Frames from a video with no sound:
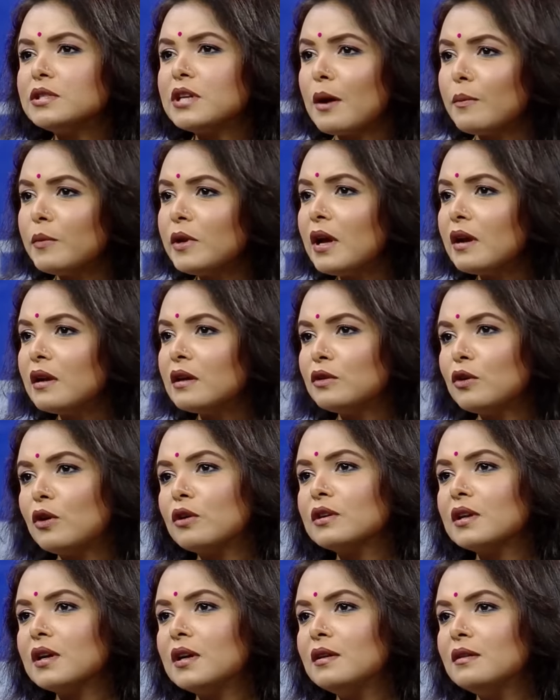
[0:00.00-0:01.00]
সামনে আনা
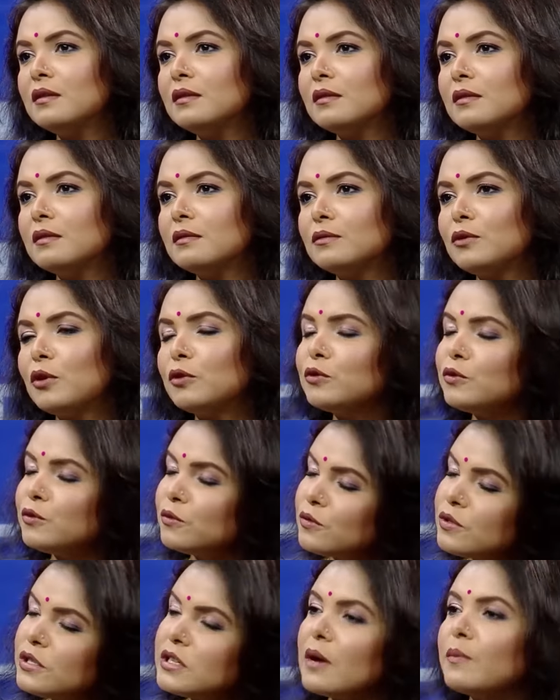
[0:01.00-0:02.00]
দরকার
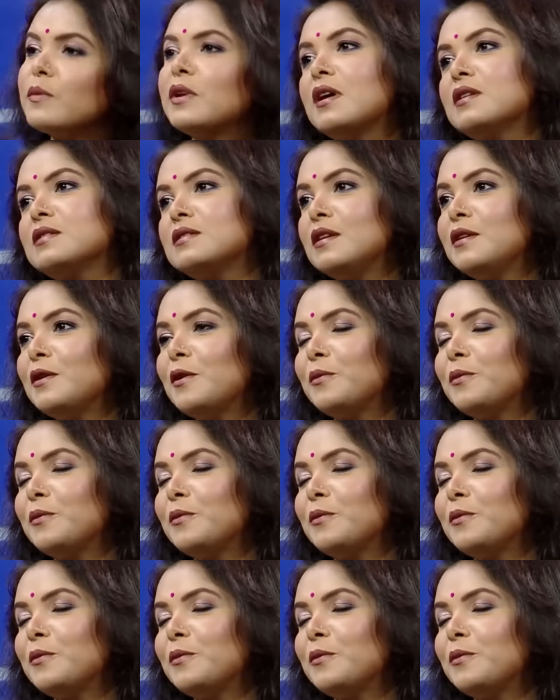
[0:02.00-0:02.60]
ততটুকুন সামনে আসলেই